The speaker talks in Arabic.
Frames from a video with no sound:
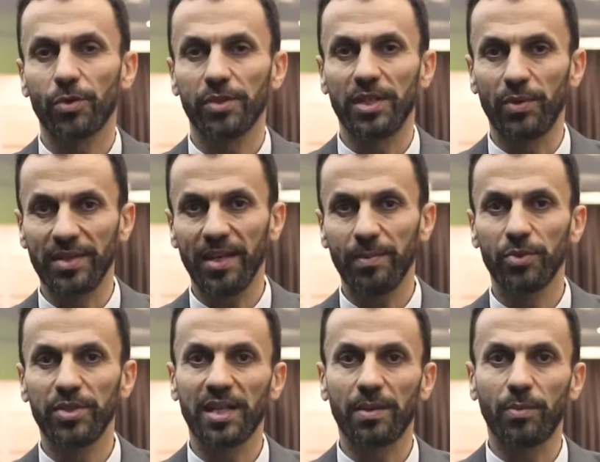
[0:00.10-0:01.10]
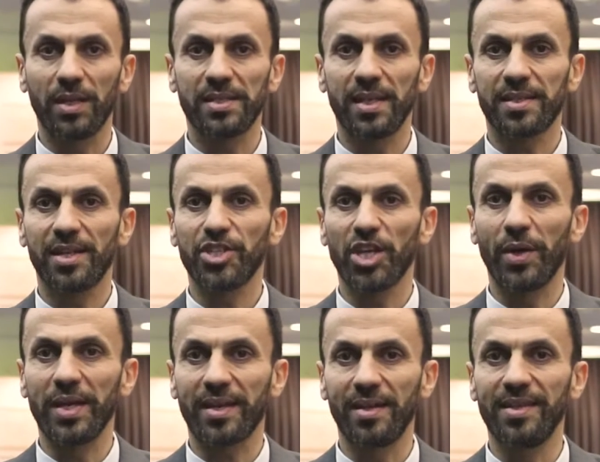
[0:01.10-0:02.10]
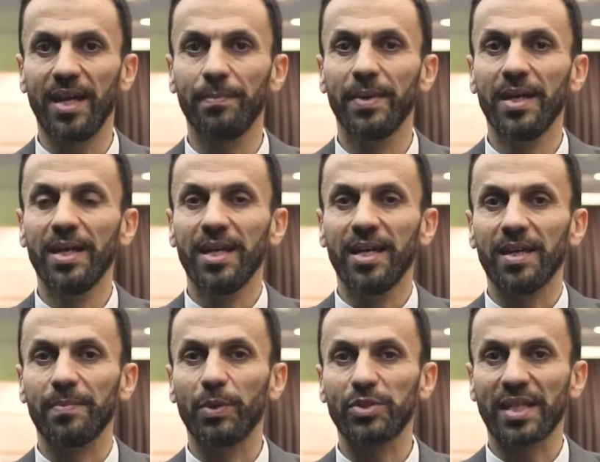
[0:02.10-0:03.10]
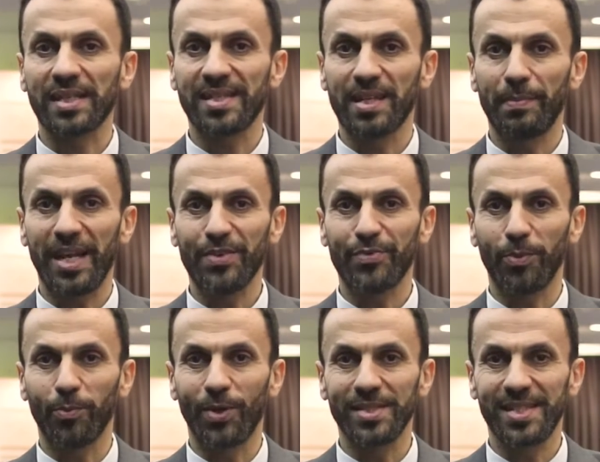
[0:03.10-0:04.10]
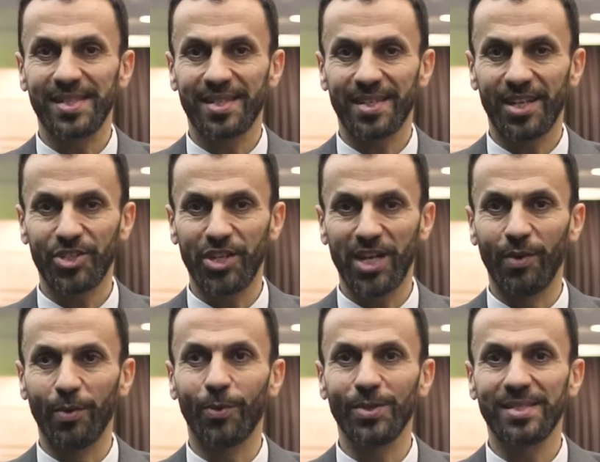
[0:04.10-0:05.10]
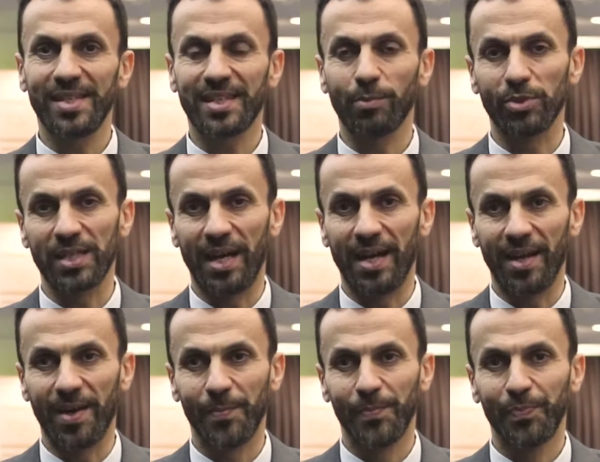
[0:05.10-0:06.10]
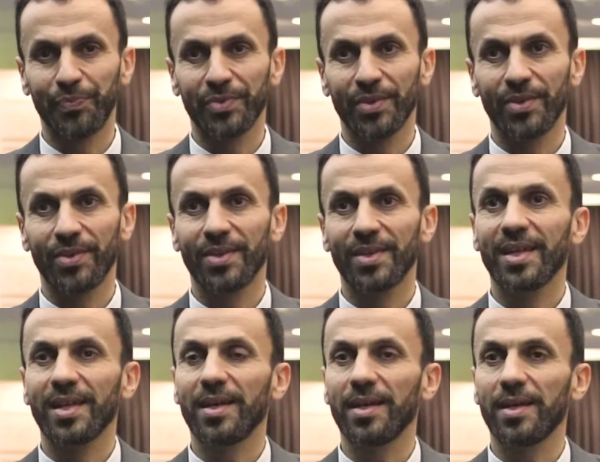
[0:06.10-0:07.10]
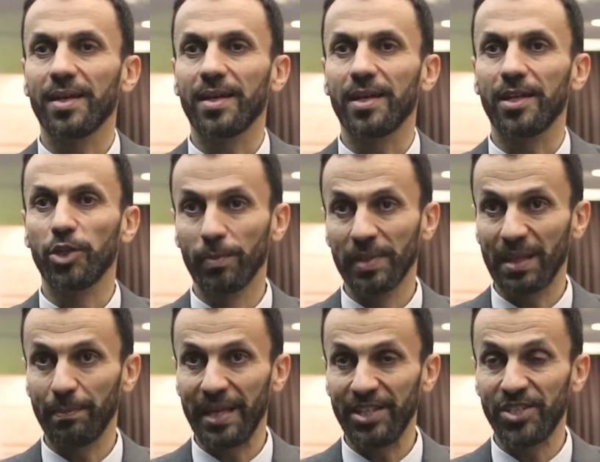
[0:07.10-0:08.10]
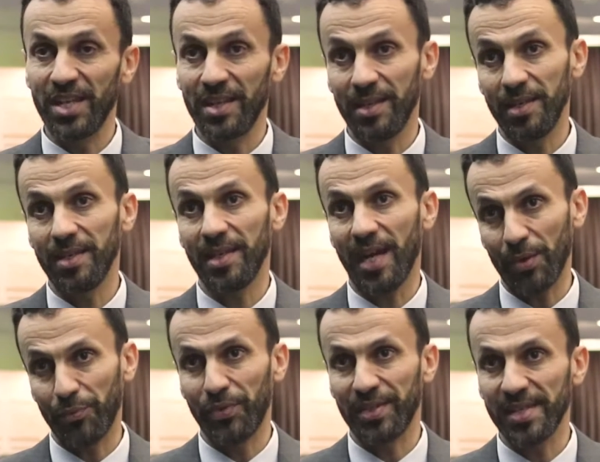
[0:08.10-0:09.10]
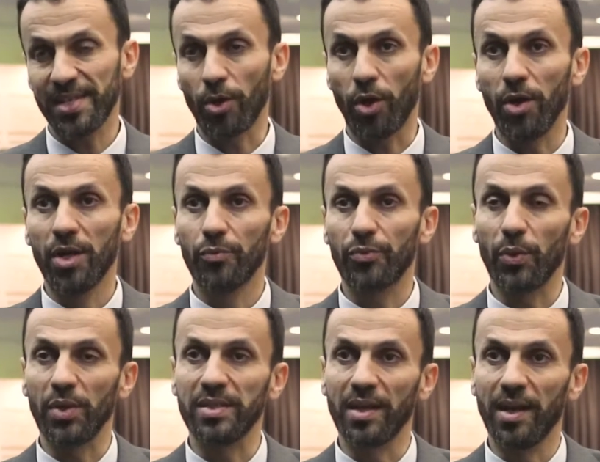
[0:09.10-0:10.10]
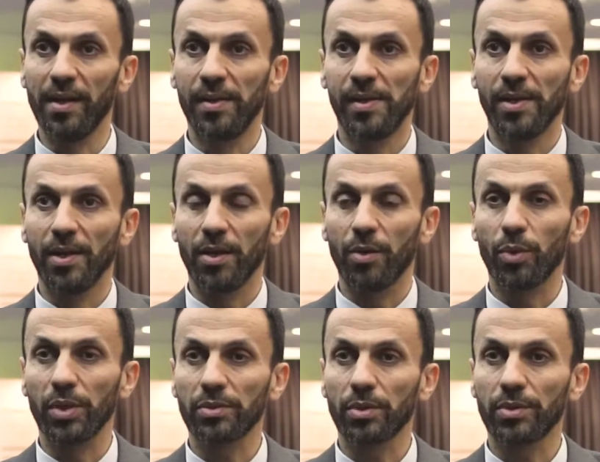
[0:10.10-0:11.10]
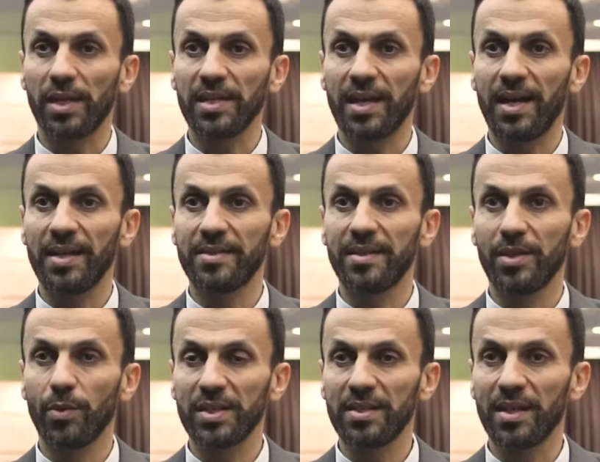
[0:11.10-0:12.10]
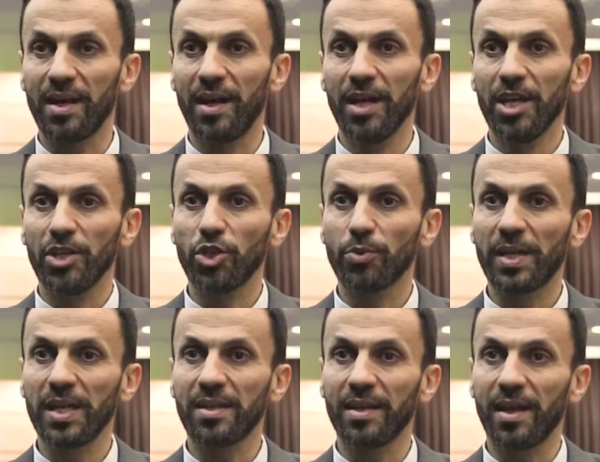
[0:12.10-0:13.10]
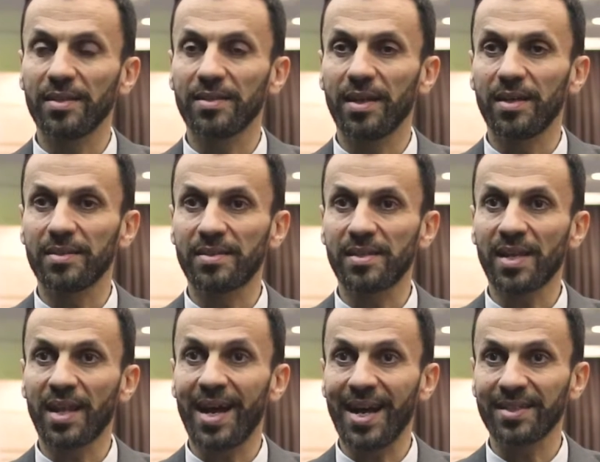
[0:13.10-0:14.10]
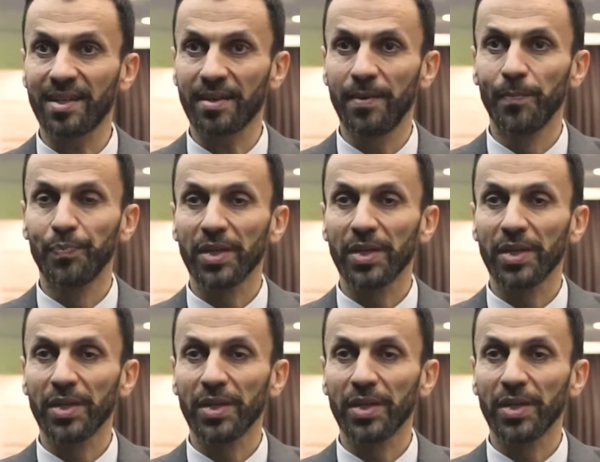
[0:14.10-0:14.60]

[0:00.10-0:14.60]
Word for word: نور الدين واضح مدير المؤسسات الناشئه وهياكل الدعم بوزاره الاقتصاد المعرفه والمؤسسات الناشئه والمؤسسات المصغره. آه، اليوم نظام بيئي جزائري يعرف تسارع في الوتيره ونظن ان هذه الوتيره يمكن ان تتسارع اكثر